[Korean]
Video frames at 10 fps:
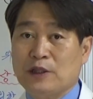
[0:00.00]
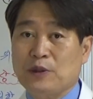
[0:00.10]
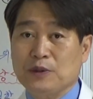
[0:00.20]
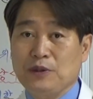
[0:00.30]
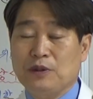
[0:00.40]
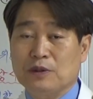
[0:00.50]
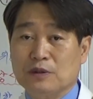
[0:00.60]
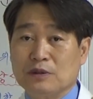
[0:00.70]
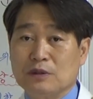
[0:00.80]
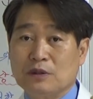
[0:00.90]

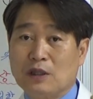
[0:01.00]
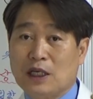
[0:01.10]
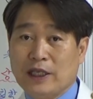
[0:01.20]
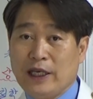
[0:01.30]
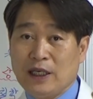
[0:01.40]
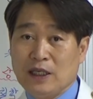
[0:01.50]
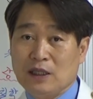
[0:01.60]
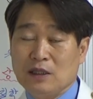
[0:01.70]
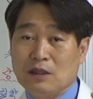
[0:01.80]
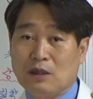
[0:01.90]
대통령 철학에
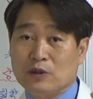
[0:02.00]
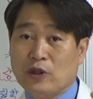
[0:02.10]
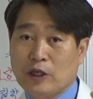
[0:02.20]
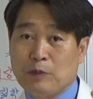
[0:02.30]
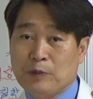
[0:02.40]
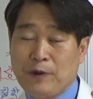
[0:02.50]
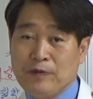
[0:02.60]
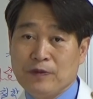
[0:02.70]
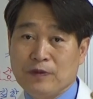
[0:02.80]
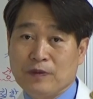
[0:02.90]
어떻게
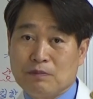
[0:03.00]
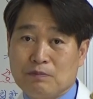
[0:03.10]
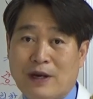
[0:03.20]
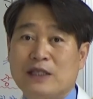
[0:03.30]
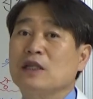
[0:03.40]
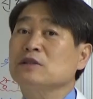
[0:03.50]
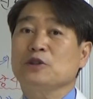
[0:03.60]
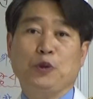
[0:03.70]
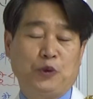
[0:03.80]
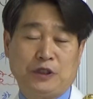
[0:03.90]
보면 마이너스
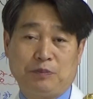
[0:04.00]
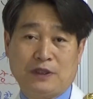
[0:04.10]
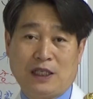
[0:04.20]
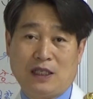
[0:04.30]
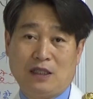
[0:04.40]
요인입니다.